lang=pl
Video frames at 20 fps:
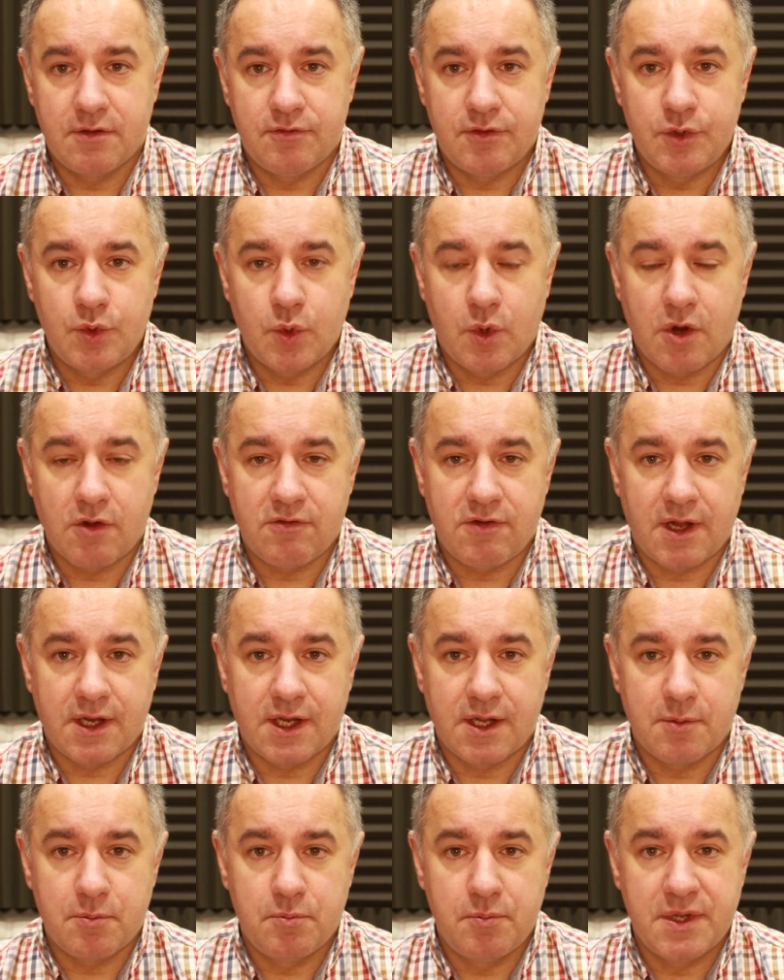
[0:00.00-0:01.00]

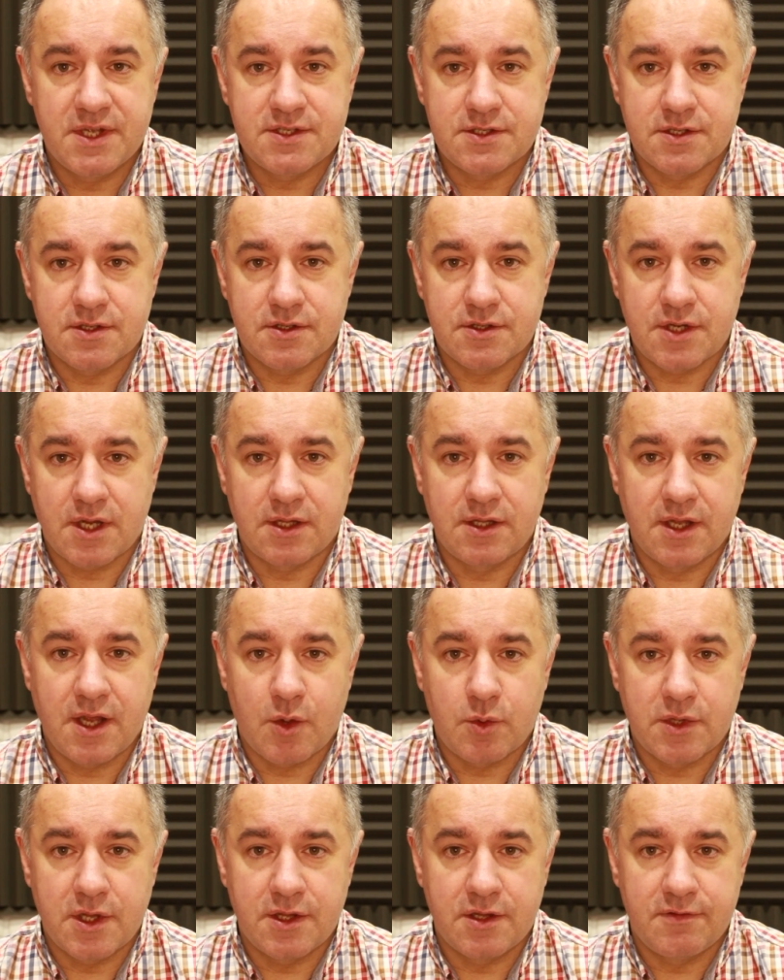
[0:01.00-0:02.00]
wydrukowane bez
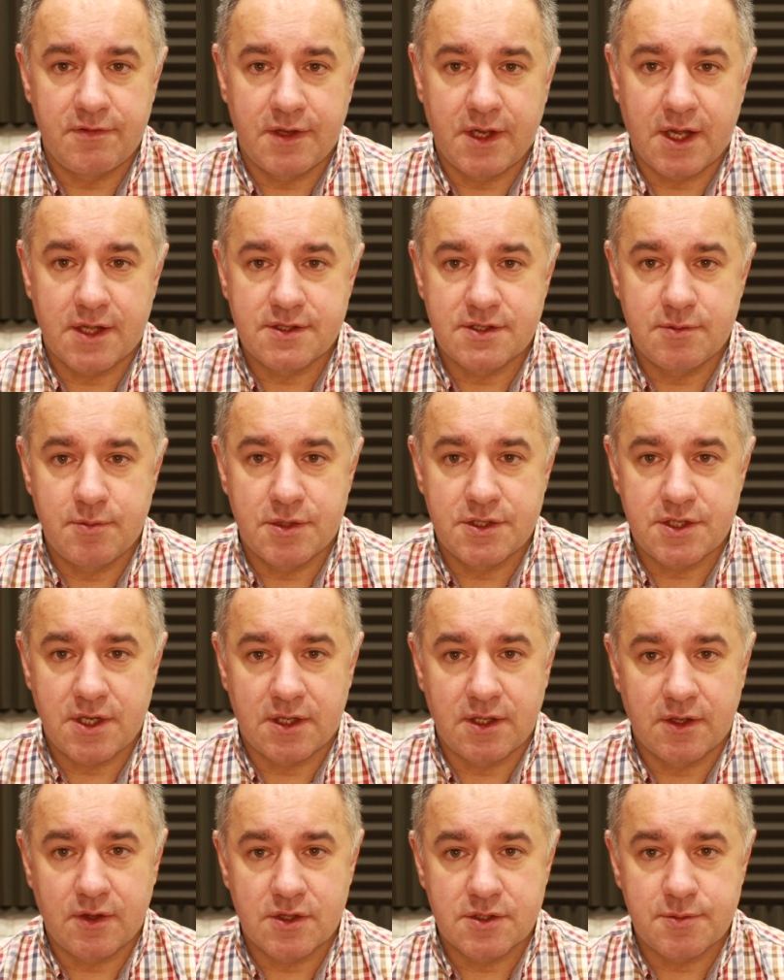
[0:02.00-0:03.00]
żadnej autentyfikacji, bez
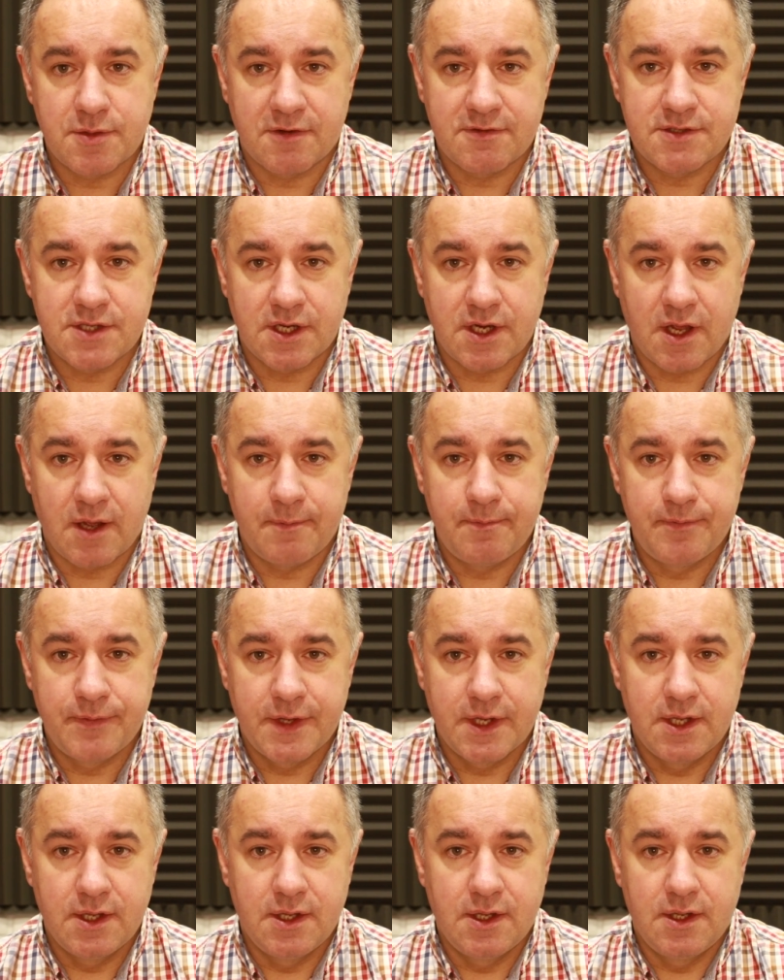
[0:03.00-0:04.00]
żadnego sprawdzenia
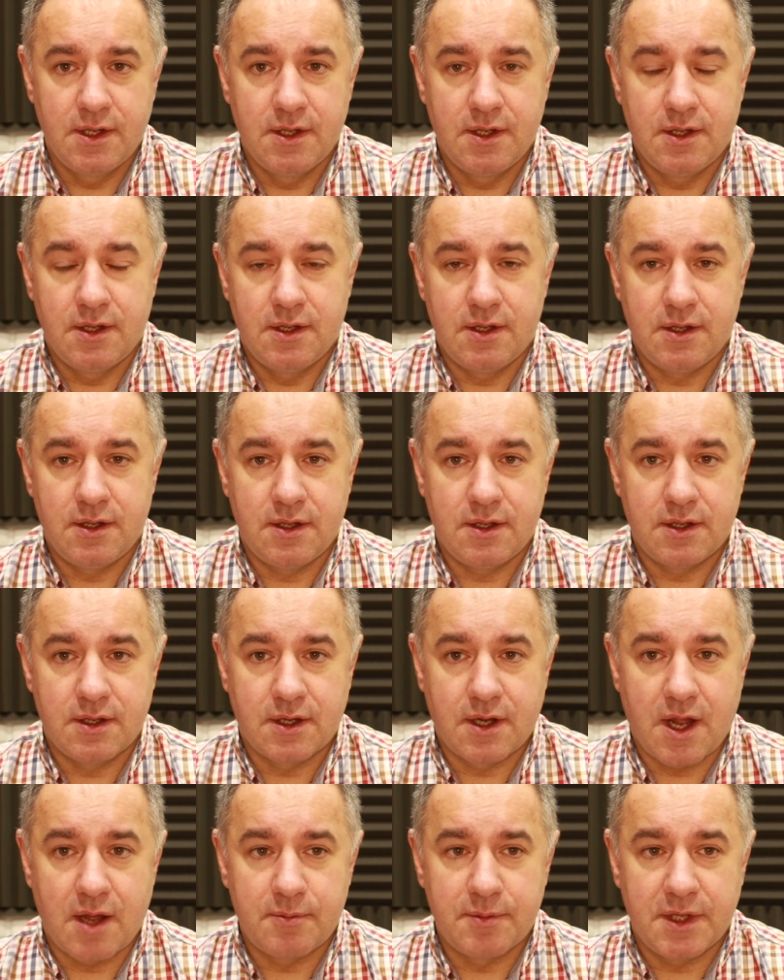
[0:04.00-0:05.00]

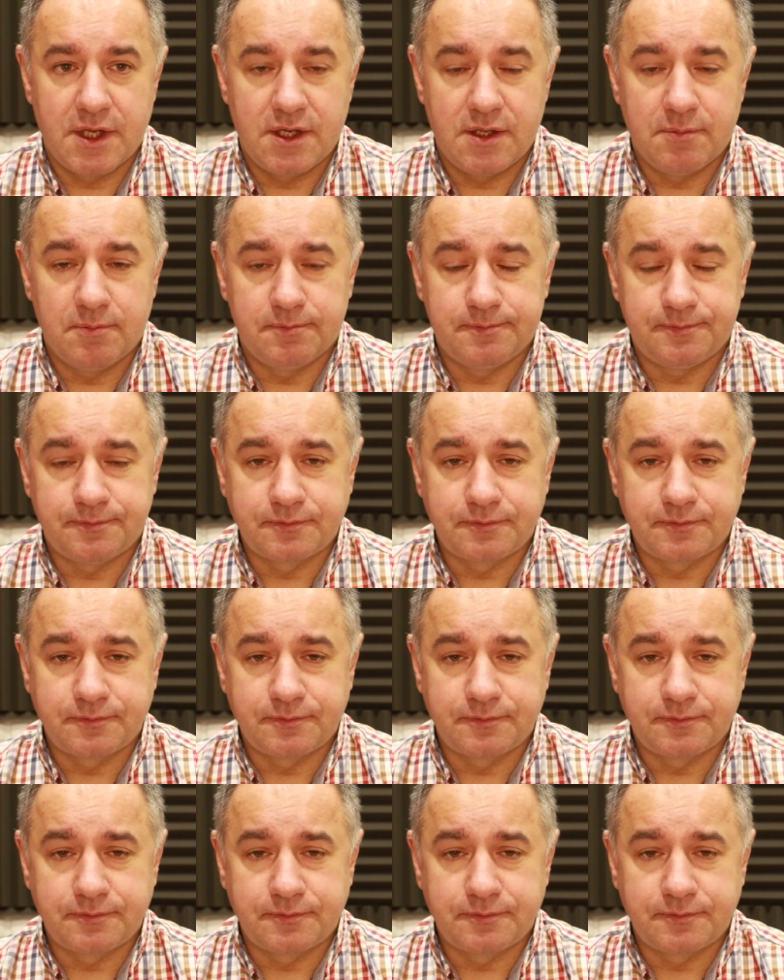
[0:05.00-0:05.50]
kamieni.